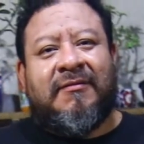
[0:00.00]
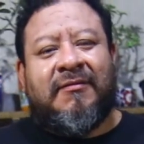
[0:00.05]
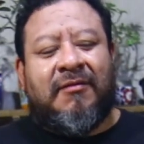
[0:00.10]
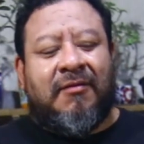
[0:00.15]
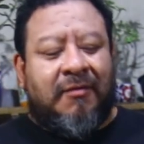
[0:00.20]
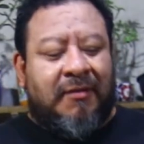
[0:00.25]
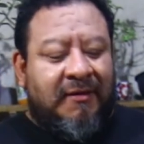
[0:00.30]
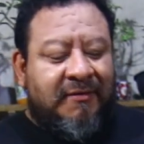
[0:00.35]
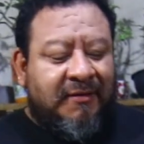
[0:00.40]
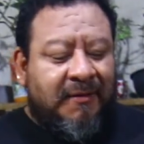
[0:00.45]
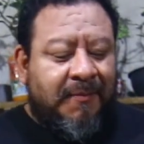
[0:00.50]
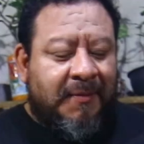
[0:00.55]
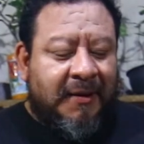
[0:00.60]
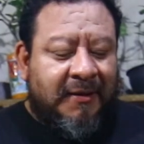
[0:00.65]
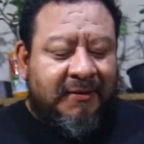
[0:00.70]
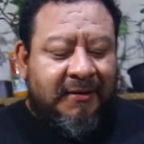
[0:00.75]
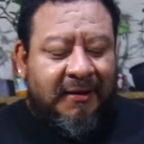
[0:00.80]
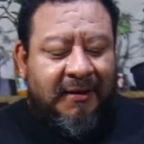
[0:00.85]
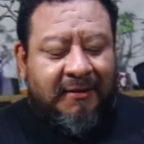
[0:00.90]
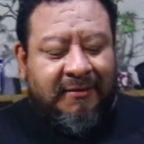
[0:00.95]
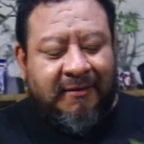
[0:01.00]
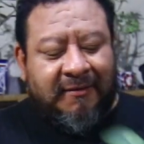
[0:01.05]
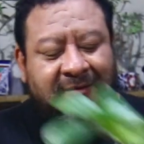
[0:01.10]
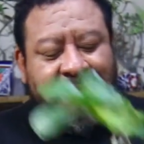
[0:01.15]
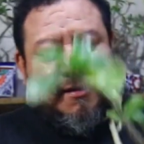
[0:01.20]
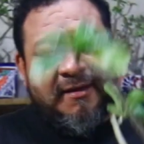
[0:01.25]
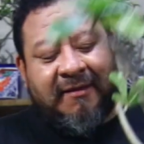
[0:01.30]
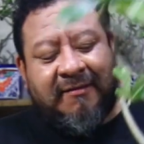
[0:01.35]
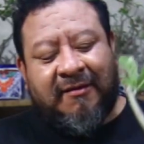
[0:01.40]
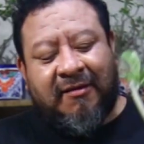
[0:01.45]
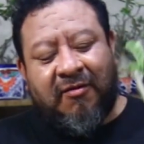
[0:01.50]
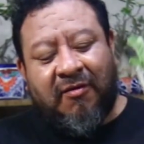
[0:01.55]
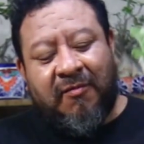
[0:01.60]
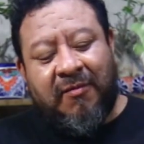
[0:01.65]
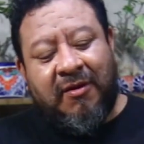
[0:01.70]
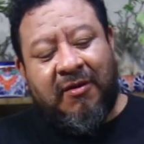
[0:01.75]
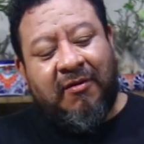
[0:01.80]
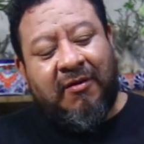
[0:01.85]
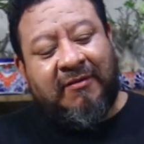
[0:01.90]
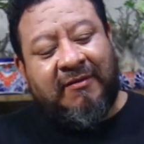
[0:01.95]
¿no? Esta planta, les decía, ya está
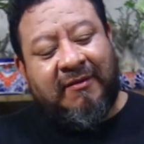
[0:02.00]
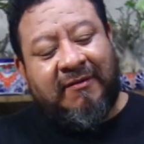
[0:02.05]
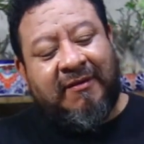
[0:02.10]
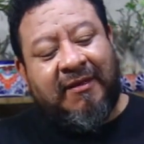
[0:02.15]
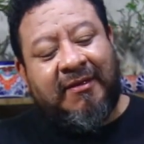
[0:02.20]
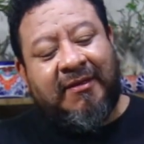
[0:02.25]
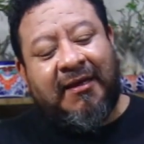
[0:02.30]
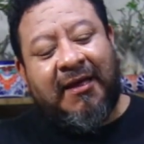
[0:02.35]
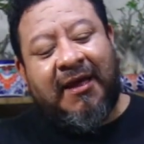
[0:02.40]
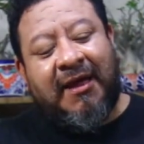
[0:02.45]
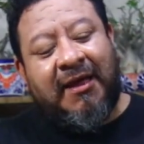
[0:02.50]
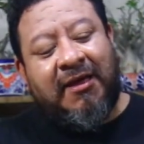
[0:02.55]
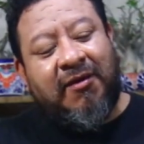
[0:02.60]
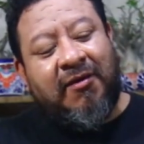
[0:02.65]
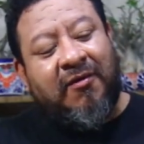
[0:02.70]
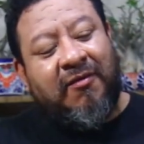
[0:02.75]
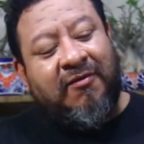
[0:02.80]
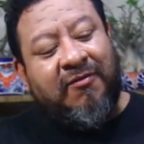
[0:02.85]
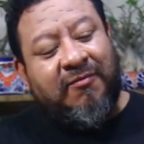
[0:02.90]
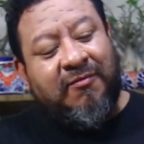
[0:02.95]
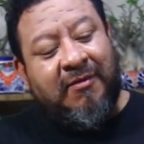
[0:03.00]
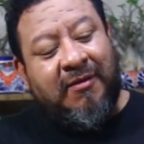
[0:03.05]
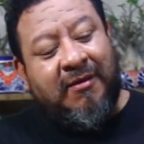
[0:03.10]
conmigo hace 7 años